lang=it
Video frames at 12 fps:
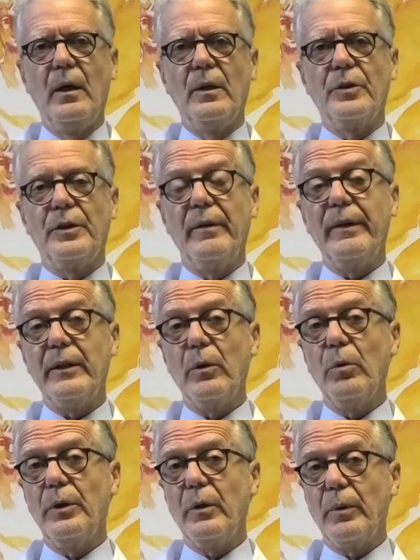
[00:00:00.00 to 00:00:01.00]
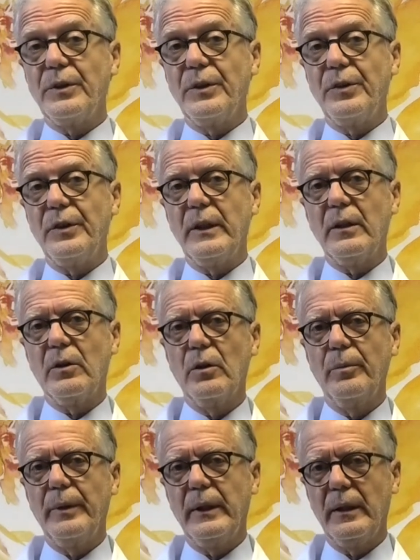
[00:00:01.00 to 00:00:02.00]
Se avete uno di questi
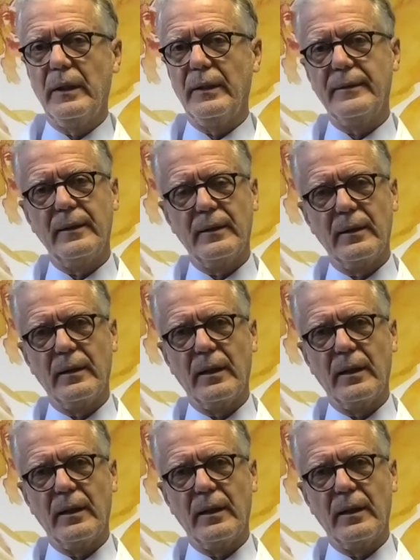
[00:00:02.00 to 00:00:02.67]
sintomi e siete in